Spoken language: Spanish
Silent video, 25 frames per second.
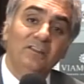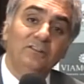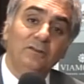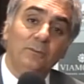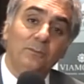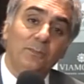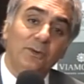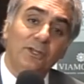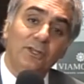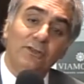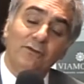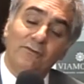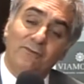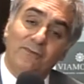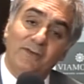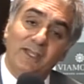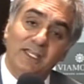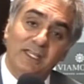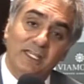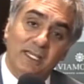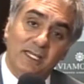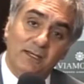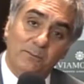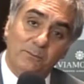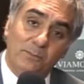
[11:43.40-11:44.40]
se puede
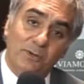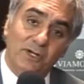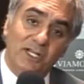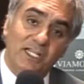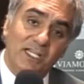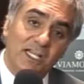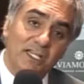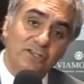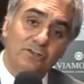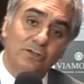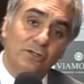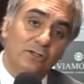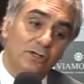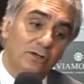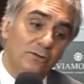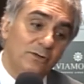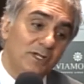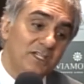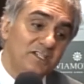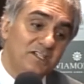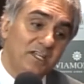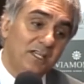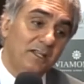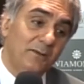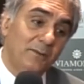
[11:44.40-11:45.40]
ofender por el hecho de que un
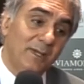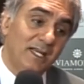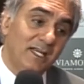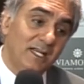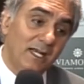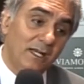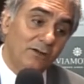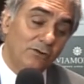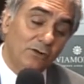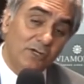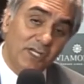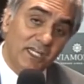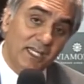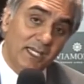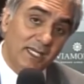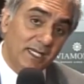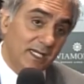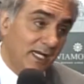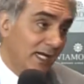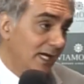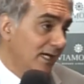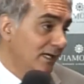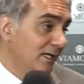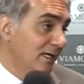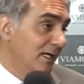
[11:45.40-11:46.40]
hincha de Belgrano
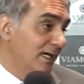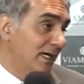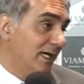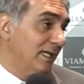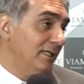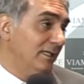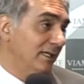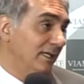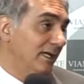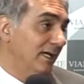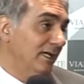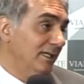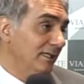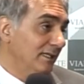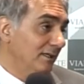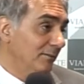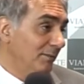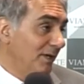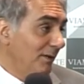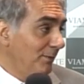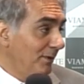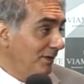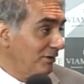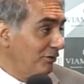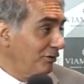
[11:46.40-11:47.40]
quiera que el dirigente
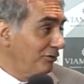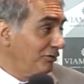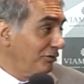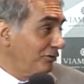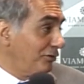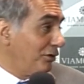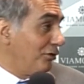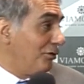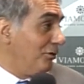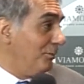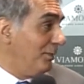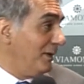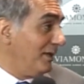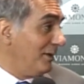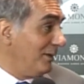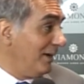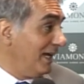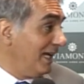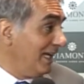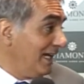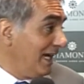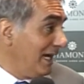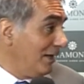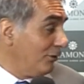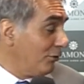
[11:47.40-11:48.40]
más valioso se ocupe de
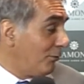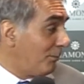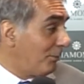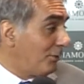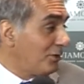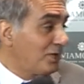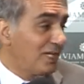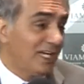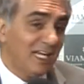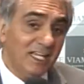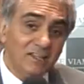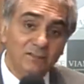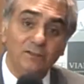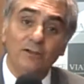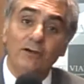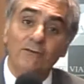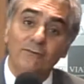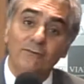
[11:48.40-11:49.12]
Belgrano. ¿Por qué se